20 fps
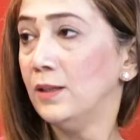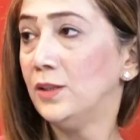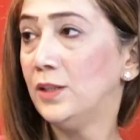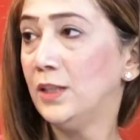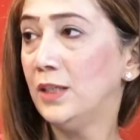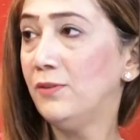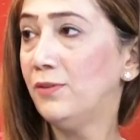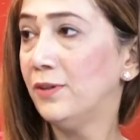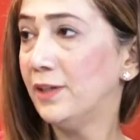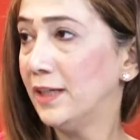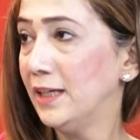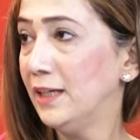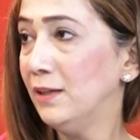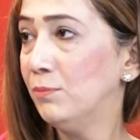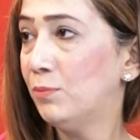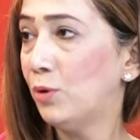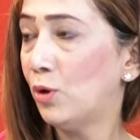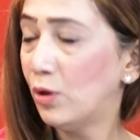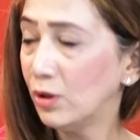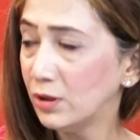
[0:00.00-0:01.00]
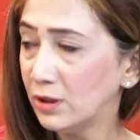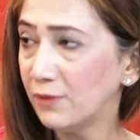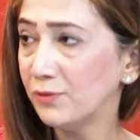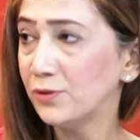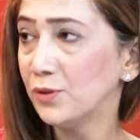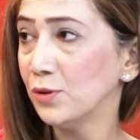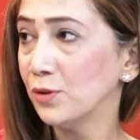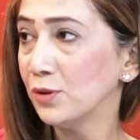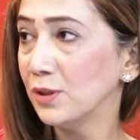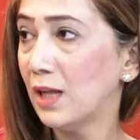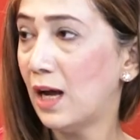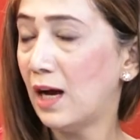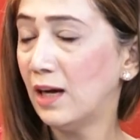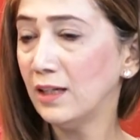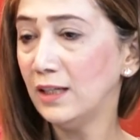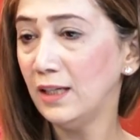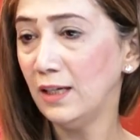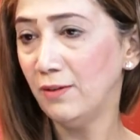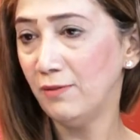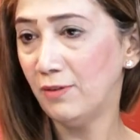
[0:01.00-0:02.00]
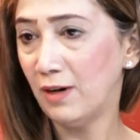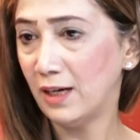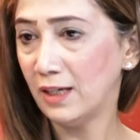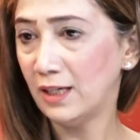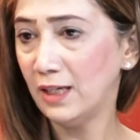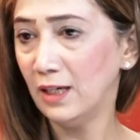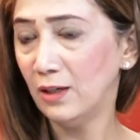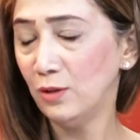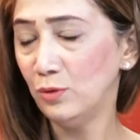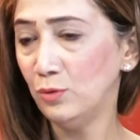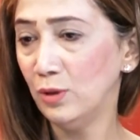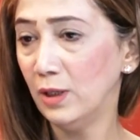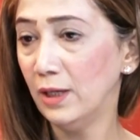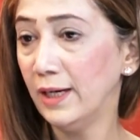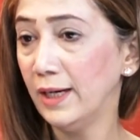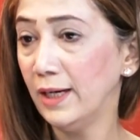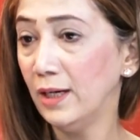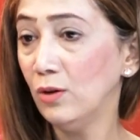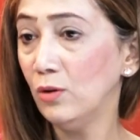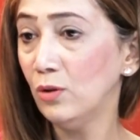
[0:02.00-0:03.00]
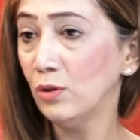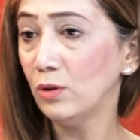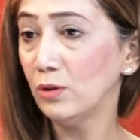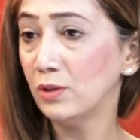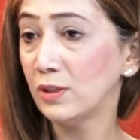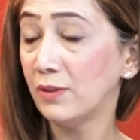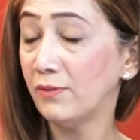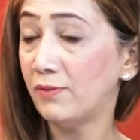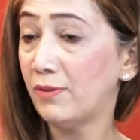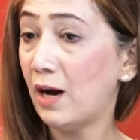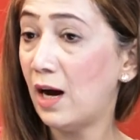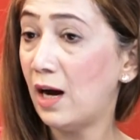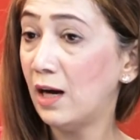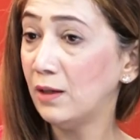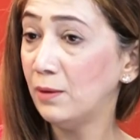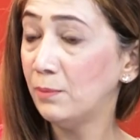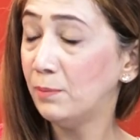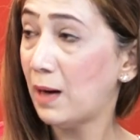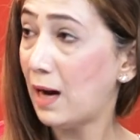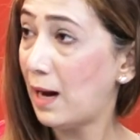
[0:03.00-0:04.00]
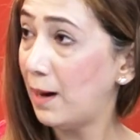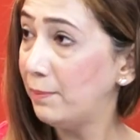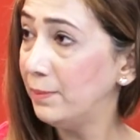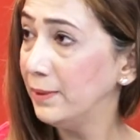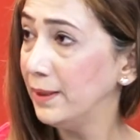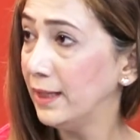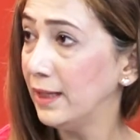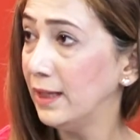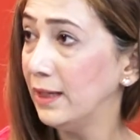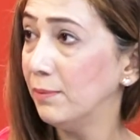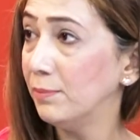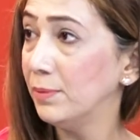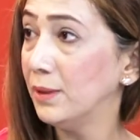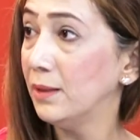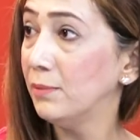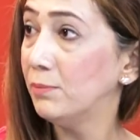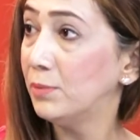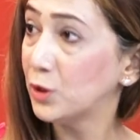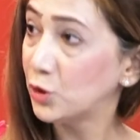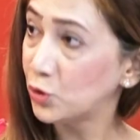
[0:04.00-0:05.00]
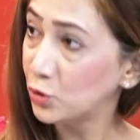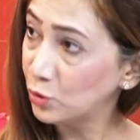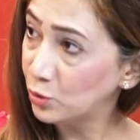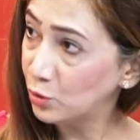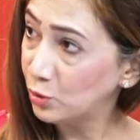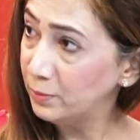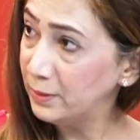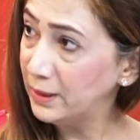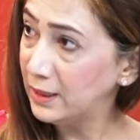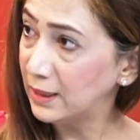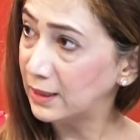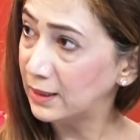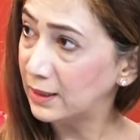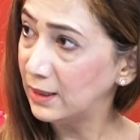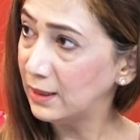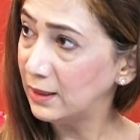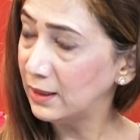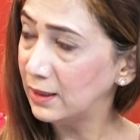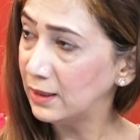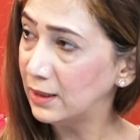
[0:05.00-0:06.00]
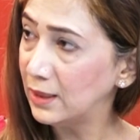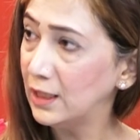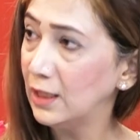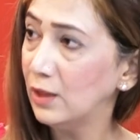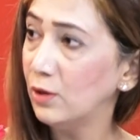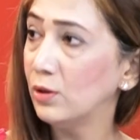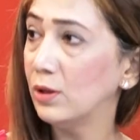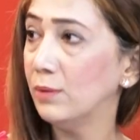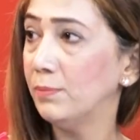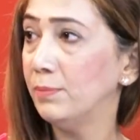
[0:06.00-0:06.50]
जी फरीन बहुत अफसोसनाक ये वाक़ हुआ है और शफाक बाप ने अपने बच्चों को भी कत्ल कर दिया और